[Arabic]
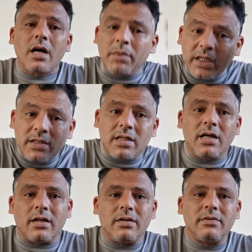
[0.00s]
40
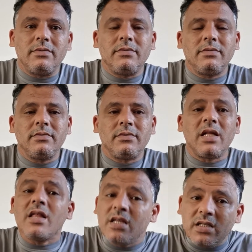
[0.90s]
سنه
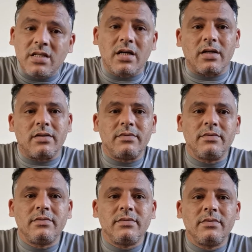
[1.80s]
30 سنه
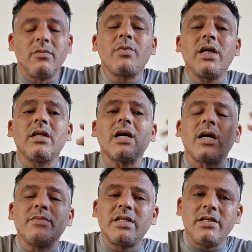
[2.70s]
ممكن حتى
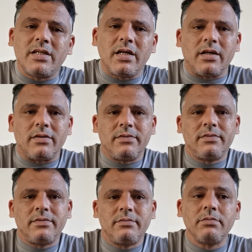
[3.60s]
50 سنه
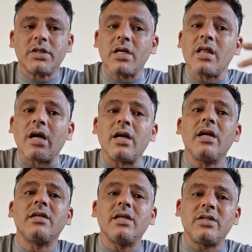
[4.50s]
باش تظهر
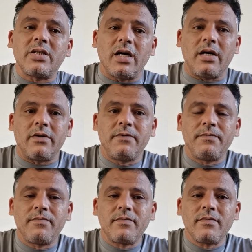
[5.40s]
النتائج تاعها
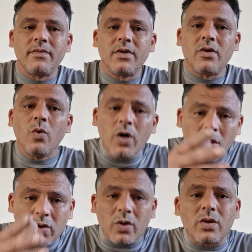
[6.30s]
هو
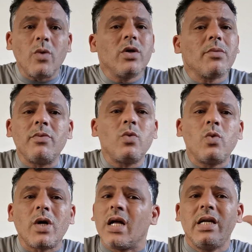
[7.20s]
يحط خطه ويضب
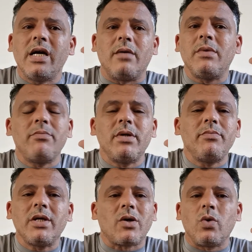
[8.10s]
ويخليها ما
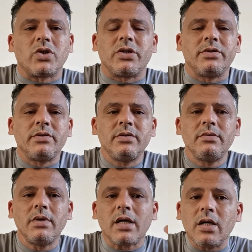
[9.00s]
يقلقش
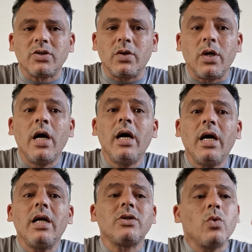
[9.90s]
ما يقلقش
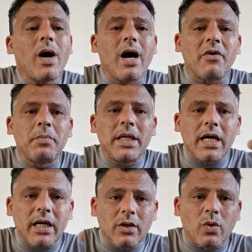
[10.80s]
علاش هو عارف
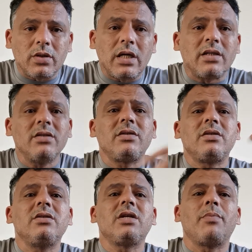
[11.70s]
باللي هذه الخطه
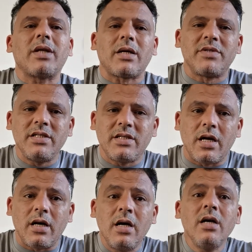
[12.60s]
تنجح بعد خمسين
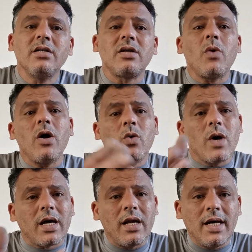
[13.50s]
سنه سواء
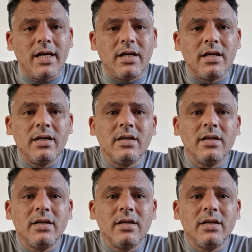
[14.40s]
هو كان حي